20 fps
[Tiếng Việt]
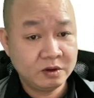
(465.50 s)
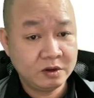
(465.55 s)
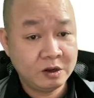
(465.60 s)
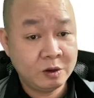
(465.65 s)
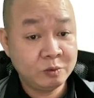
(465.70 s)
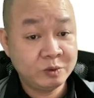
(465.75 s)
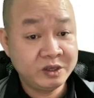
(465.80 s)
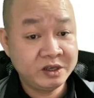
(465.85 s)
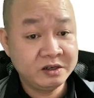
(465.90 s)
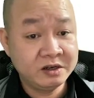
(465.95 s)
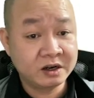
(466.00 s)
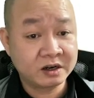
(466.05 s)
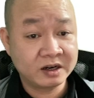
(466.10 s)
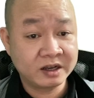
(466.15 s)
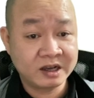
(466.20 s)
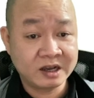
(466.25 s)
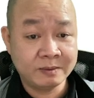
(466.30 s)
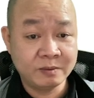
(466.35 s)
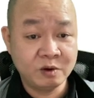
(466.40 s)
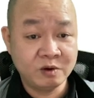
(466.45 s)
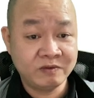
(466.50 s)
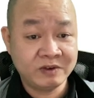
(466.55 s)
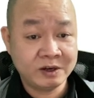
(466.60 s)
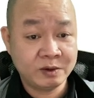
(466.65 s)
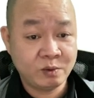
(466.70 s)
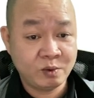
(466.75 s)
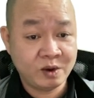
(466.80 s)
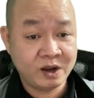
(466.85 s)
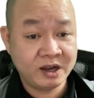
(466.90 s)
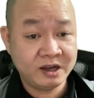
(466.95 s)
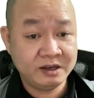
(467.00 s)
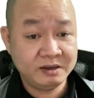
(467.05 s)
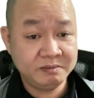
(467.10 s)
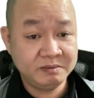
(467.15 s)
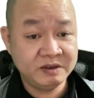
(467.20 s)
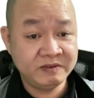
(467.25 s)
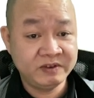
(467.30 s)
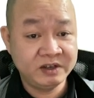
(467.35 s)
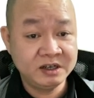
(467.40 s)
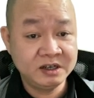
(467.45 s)
Ông đi ngược lại cả Bộ Văn hóa,
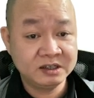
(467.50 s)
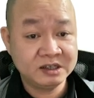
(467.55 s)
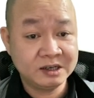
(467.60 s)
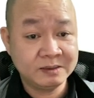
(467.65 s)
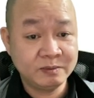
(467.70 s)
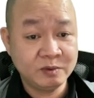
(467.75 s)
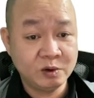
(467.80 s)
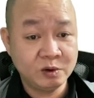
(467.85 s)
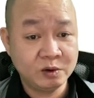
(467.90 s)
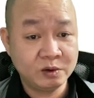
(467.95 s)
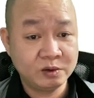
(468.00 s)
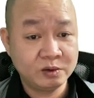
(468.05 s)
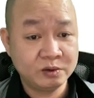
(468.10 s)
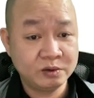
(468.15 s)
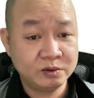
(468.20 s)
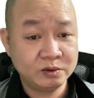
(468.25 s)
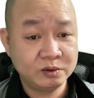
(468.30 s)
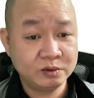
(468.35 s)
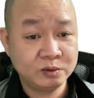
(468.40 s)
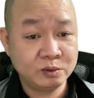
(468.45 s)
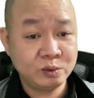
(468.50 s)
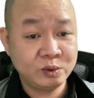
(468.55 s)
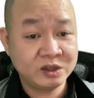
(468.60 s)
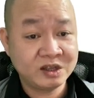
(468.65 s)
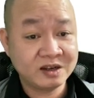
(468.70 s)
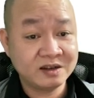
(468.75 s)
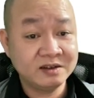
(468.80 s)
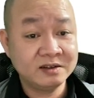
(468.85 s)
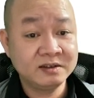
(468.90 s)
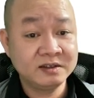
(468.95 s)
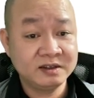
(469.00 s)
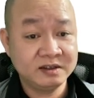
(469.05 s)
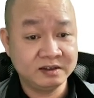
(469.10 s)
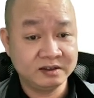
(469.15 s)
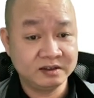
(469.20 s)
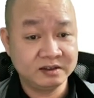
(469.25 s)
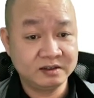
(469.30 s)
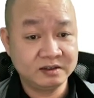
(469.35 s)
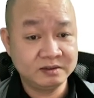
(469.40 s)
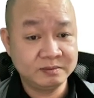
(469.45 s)
bởi vì đưa ra Bộ Quy tắc ứng
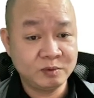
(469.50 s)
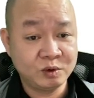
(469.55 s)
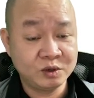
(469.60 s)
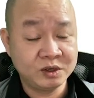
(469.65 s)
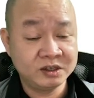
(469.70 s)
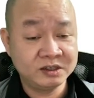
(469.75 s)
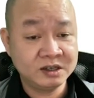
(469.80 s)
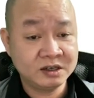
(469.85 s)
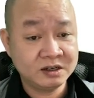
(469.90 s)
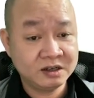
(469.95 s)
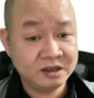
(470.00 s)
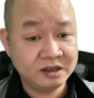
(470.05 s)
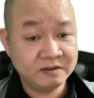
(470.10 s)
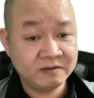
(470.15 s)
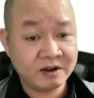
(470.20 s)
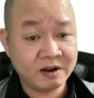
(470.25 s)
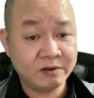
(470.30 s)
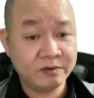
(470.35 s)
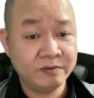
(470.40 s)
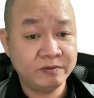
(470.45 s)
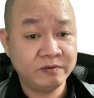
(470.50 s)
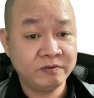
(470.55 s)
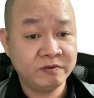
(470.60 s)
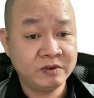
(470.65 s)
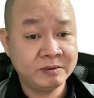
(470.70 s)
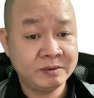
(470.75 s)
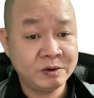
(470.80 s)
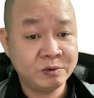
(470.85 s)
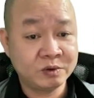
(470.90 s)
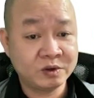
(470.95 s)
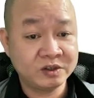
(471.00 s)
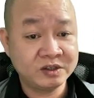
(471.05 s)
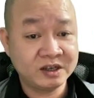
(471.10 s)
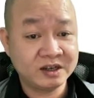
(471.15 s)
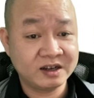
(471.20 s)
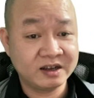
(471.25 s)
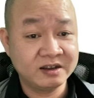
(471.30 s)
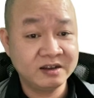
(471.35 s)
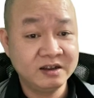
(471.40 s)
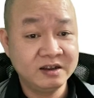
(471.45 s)
xử mọi người rất kỳ vọng, bởi vì ông nói
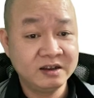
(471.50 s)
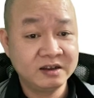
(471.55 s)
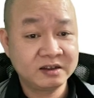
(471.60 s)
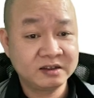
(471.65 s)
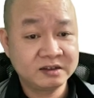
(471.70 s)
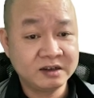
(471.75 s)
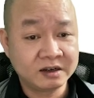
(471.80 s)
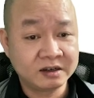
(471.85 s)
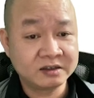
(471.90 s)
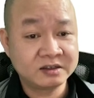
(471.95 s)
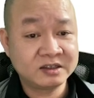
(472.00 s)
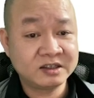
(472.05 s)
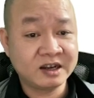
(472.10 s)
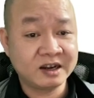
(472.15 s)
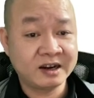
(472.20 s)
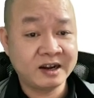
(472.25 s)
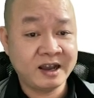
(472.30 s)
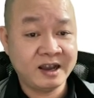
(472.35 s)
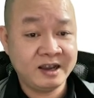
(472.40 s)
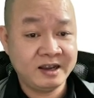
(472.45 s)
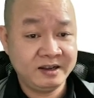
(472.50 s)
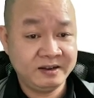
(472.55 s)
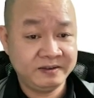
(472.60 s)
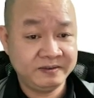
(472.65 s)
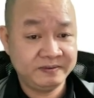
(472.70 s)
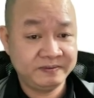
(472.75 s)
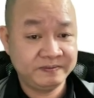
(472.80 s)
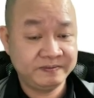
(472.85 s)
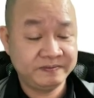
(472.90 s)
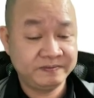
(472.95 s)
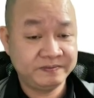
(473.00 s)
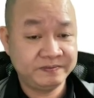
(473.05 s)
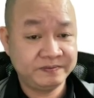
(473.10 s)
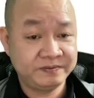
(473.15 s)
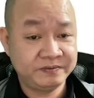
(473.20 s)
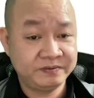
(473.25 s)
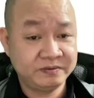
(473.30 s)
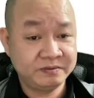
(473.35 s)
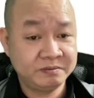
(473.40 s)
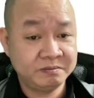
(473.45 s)
rằng là cực chẳng đã
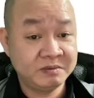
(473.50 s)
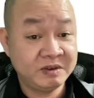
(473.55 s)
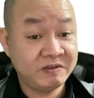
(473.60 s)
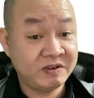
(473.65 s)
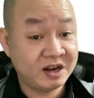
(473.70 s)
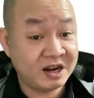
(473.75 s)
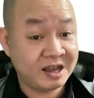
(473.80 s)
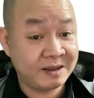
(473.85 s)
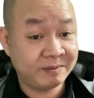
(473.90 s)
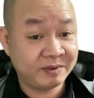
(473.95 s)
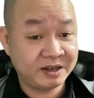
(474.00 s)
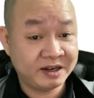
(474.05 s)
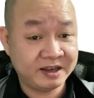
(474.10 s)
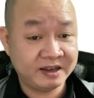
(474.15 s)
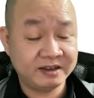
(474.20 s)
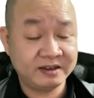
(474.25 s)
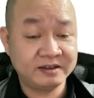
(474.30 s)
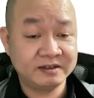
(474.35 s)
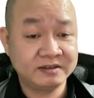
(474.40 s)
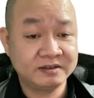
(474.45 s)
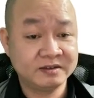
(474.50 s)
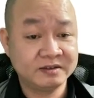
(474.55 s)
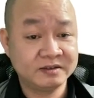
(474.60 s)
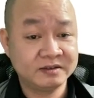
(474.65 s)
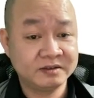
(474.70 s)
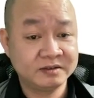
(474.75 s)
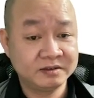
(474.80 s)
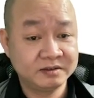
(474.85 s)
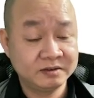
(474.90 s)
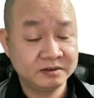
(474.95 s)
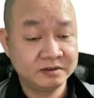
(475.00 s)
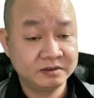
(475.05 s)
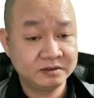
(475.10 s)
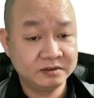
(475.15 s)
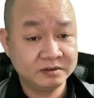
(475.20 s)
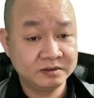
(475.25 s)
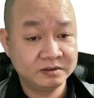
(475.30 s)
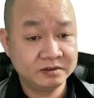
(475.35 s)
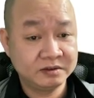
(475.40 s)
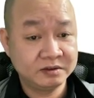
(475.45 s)
mới phải làm cái này,
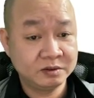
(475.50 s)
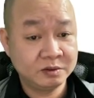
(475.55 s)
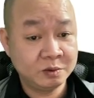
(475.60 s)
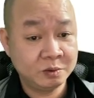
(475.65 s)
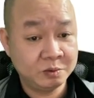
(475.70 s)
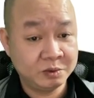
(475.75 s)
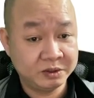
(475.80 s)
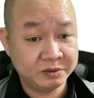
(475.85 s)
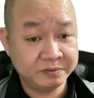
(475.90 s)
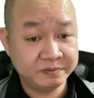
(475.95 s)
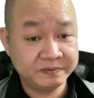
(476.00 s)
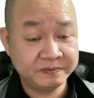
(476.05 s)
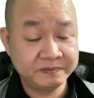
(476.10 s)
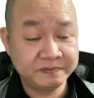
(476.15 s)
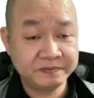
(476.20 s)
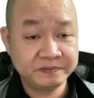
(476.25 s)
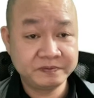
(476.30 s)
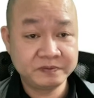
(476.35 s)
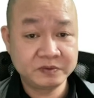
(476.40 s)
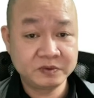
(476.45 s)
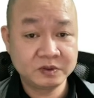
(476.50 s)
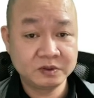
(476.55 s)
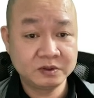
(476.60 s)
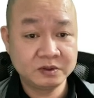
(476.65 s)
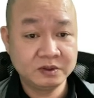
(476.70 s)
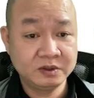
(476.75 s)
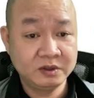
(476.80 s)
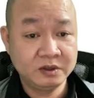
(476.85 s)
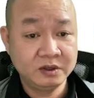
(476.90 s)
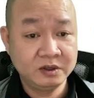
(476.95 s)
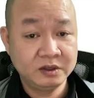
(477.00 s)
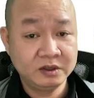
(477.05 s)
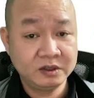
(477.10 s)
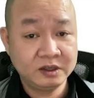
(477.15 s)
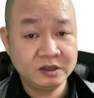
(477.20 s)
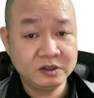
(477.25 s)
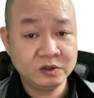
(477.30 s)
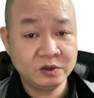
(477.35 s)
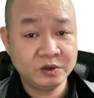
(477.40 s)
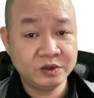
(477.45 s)
đúng không?
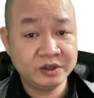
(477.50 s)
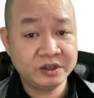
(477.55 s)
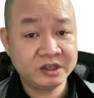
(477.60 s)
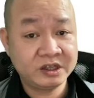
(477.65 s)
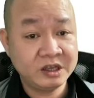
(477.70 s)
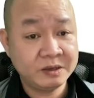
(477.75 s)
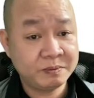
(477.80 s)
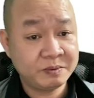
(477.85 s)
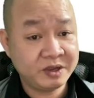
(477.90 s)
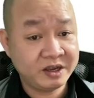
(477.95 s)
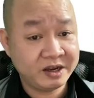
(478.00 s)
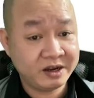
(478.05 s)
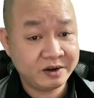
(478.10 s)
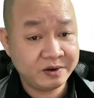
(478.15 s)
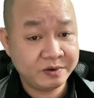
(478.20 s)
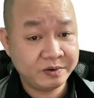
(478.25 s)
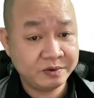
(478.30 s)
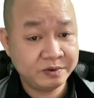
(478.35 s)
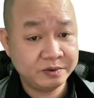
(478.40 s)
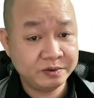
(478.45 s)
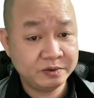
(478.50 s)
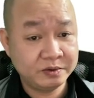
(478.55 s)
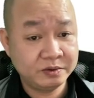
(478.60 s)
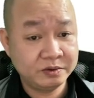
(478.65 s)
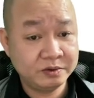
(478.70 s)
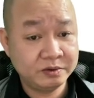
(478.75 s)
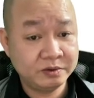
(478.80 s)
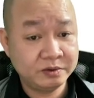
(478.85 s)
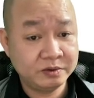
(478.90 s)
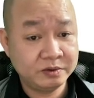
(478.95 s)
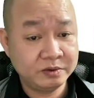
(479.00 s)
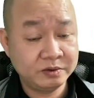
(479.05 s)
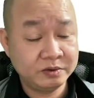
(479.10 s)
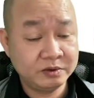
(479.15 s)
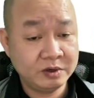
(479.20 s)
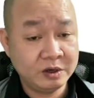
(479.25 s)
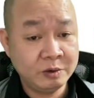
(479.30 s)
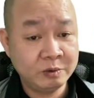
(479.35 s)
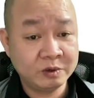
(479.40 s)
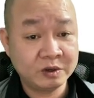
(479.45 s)
Thế rồi tiếp theo
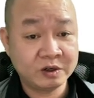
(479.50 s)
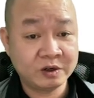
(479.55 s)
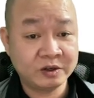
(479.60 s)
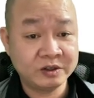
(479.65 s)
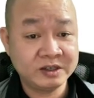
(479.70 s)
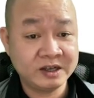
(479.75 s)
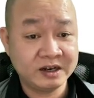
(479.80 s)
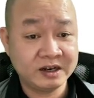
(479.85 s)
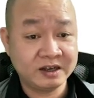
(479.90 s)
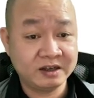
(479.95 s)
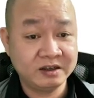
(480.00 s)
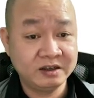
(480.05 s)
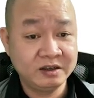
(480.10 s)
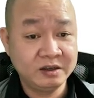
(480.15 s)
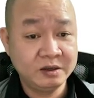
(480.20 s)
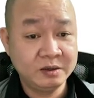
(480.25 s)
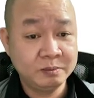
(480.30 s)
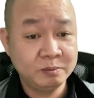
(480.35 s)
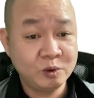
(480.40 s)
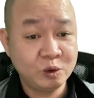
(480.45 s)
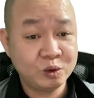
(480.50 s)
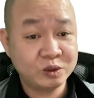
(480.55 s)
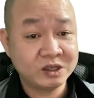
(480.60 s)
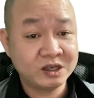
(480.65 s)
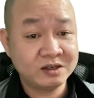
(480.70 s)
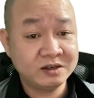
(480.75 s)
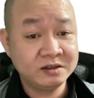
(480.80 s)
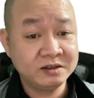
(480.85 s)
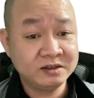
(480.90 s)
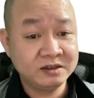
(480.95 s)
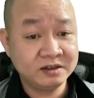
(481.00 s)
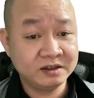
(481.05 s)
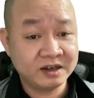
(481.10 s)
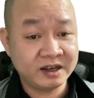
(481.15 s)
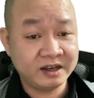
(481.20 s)
ông còn nói rằng là Bộ Quy tắc ứng xử